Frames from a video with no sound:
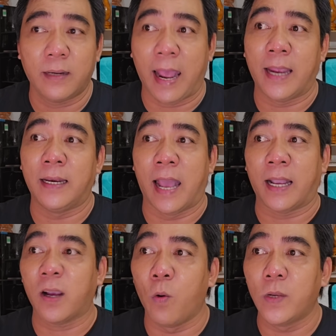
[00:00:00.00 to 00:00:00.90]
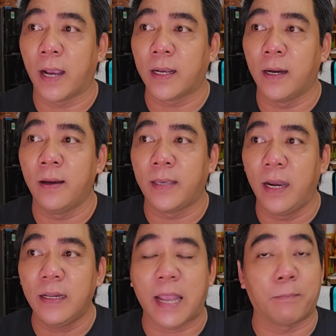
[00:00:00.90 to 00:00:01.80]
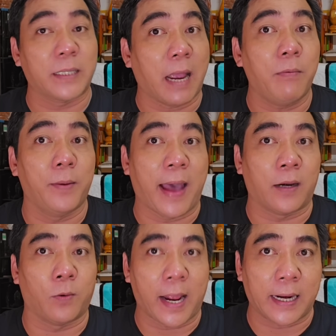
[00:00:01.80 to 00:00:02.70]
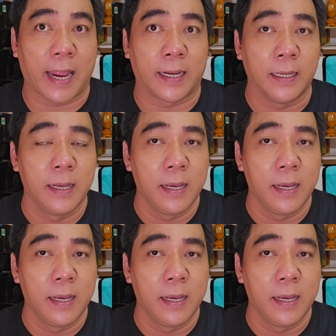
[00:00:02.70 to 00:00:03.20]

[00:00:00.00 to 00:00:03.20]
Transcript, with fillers: Đây là cái khu dân cư 963 lô đất này